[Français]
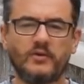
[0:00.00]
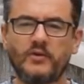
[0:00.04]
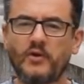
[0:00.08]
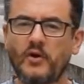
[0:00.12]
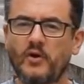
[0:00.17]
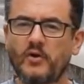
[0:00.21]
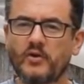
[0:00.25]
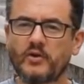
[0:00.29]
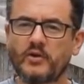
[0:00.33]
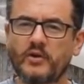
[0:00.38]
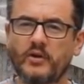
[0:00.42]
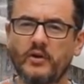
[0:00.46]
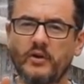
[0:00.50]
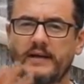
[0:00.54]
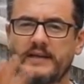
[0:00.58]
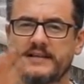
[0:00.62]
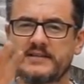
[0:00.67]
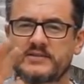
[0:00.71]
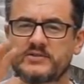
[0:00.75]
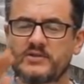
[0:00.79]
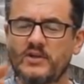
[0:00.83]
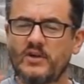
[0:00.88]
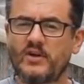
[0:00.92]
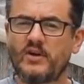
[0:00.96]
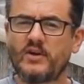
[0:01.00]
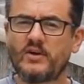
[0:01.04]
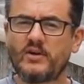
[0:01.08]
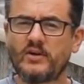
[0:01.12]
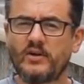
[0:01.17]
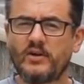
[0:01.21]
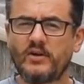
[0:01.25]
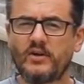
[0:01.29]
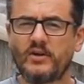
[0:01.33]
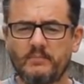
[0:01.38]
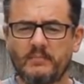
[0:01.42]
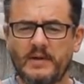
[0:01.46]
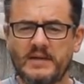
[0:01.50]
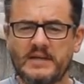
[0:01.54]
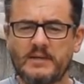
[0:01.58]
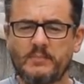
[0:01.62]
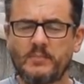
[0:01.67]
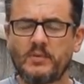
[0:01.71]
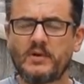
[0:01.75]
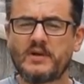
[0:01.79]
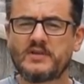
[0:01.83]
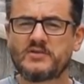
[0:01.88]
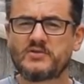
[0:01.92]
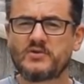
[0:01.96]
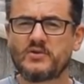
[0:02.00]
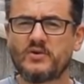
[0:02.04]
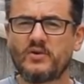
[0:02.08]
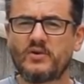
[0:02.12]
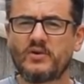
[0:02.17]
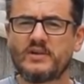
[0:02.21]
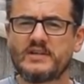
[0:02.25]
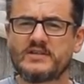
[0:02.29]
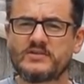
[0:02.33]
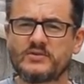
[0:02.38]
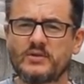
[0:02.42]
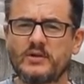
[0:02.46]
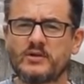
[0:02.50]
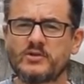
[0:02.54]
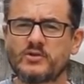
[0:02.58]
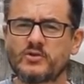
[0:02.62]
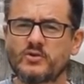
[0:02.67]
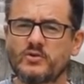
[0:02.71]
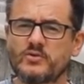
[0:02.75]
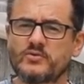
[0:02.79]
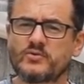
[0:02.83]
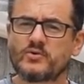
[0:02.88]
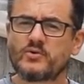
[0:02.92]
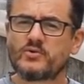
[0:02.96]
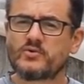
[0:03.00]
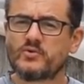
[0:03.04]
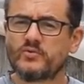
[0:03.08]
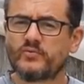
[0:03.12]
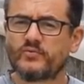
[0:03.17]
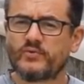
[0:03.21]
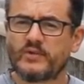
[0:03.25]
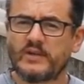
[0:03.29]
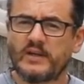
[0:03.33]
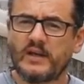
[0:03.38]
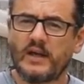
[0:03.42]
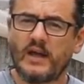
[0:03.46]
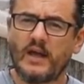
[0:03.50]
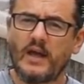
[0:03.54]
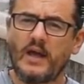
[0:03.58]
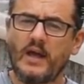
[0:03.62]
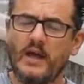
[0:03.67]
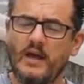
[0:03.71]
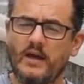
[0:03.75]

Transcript: Donc les seules manipulations, les seules choses que je fais